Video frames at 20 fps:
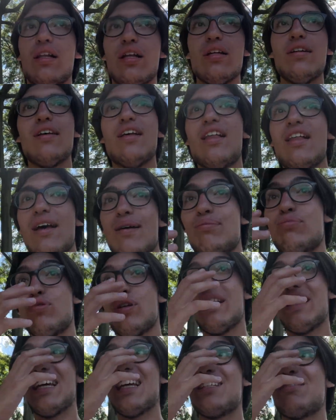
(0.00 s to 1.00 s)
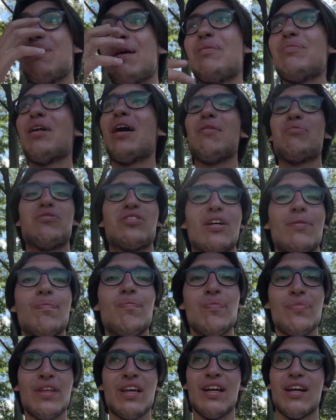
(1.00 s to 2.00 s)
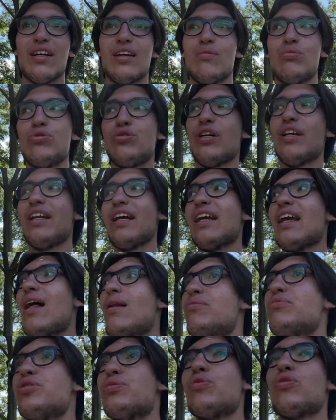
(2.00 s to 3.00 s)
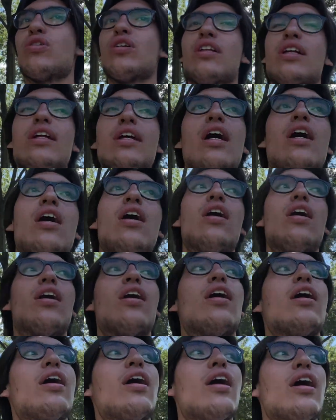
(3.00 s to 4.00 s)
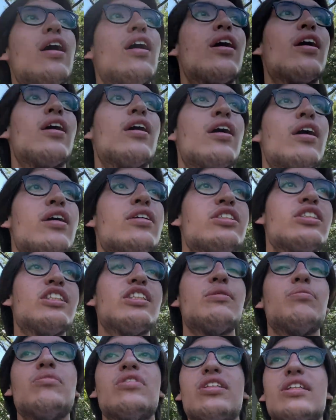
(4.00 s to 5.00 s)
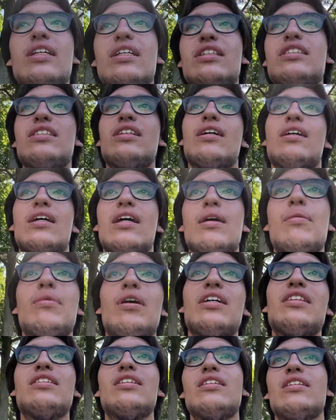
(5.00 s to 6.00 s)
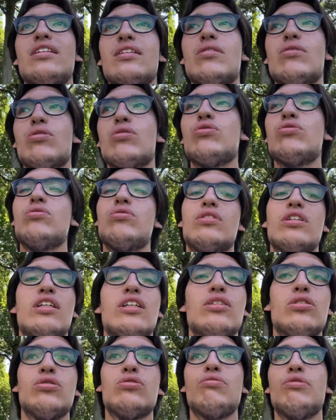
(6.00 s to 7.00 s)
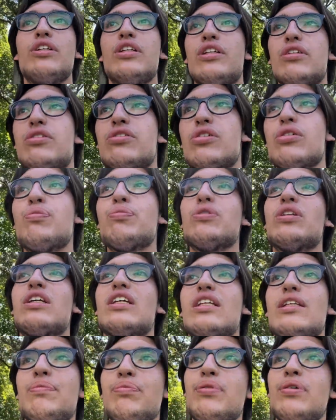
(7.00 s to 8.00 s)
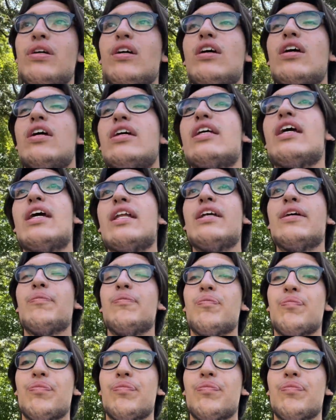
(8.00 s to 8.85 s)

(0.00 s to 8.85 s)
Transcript: var. Burayı gezmeyip ne yapacağım? E, bu şehre gelmişim o kadar. Ee, şimdi de işte MIT'nin o e, souvenir shop'una gidip yani